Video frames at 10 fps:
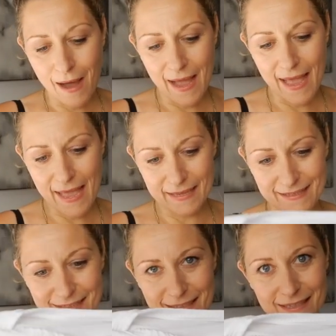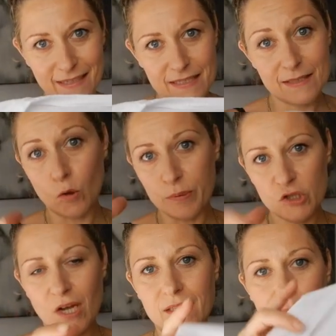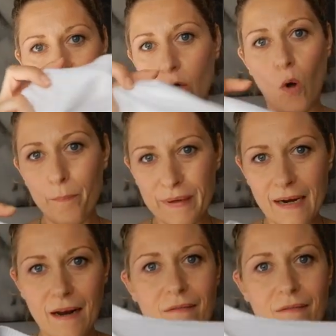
ma è eh, stropicciata perché l'ho appena